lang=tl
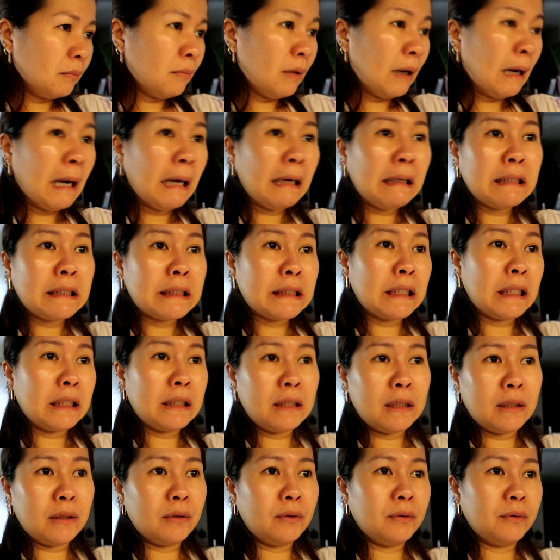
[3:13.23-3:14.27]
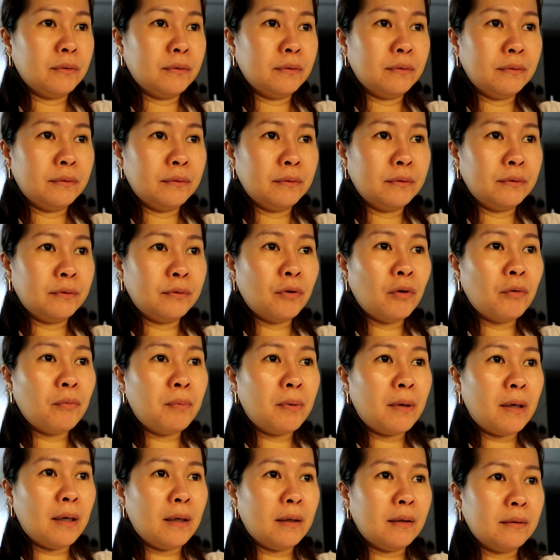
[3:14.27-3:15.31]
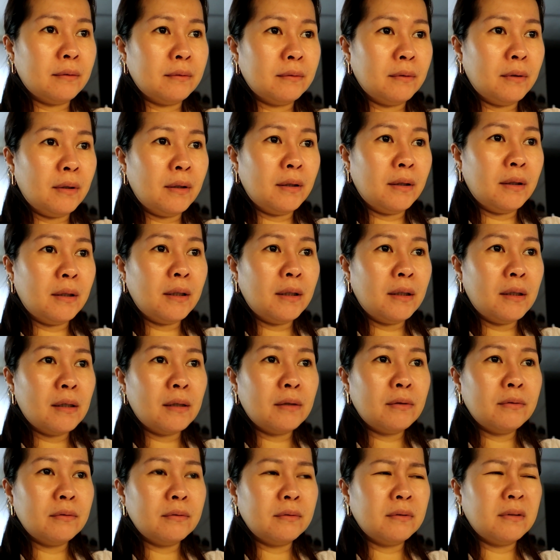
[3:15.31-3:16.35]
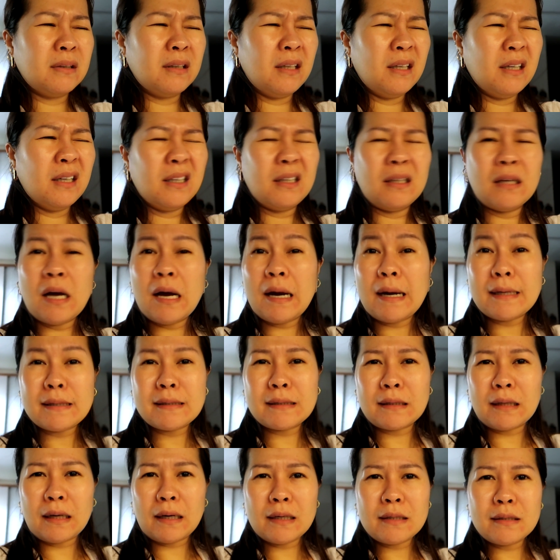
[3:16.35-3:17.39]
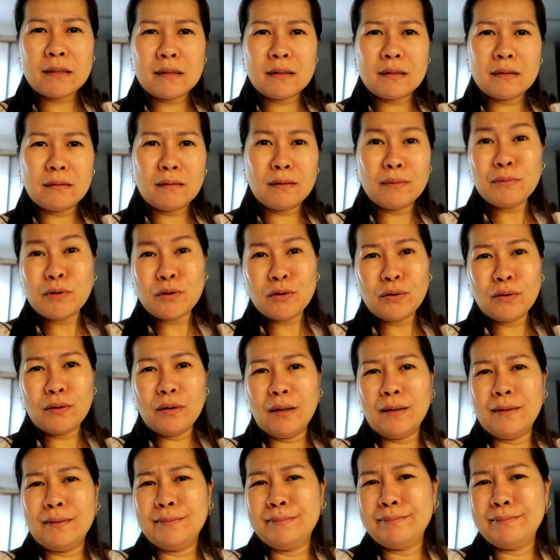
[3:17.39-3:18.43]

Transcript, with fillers: makalis na dito sobra hindi ano nakaka-stress. Alam niyo yun.